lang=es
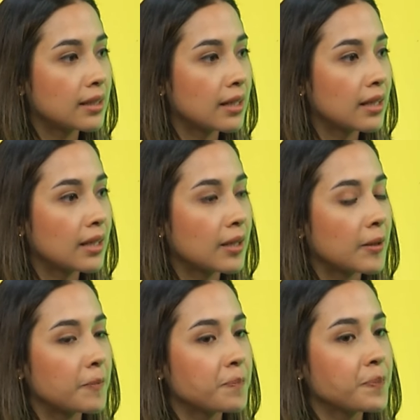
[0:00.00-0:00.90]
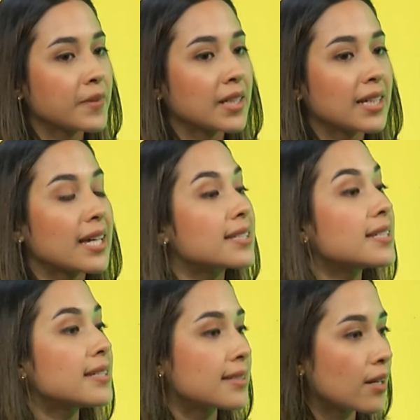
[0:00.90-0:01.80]
entre que
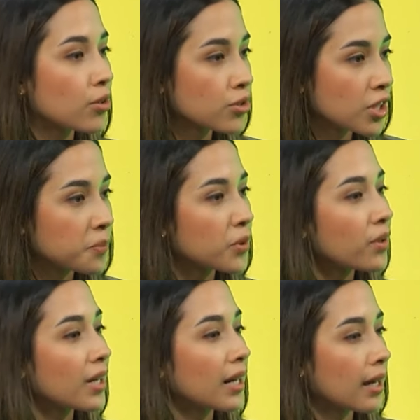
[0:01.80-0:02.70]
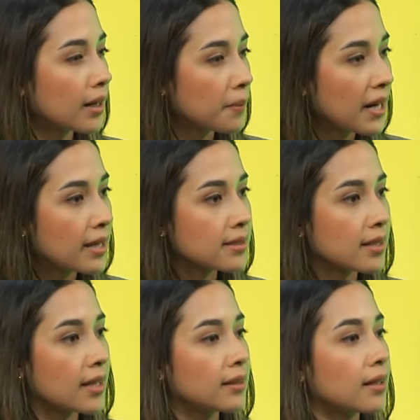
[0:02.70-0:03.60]
existe el concepto de crear el
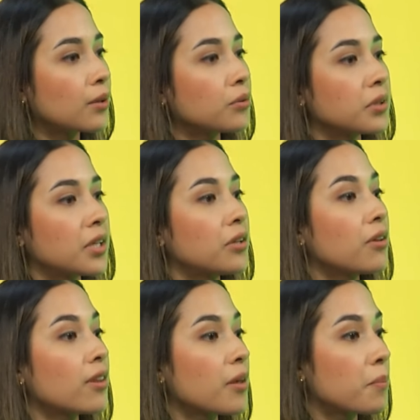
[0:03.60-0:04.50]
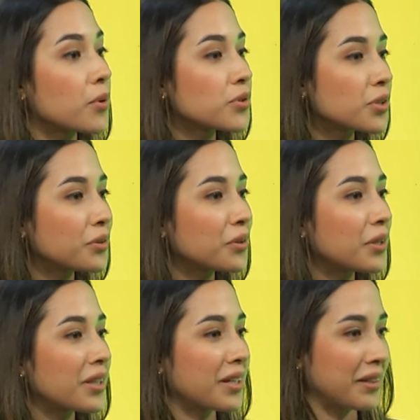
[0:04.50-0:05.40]
balance entre el contenido de depósito
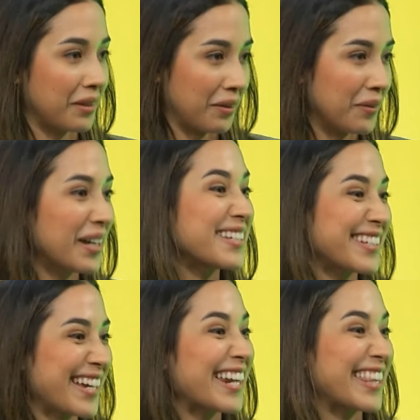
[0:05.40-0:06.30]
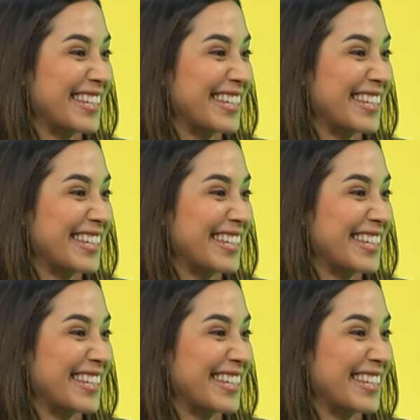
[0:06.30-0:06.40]
y de retiro. ¿Es ¿eh? así que le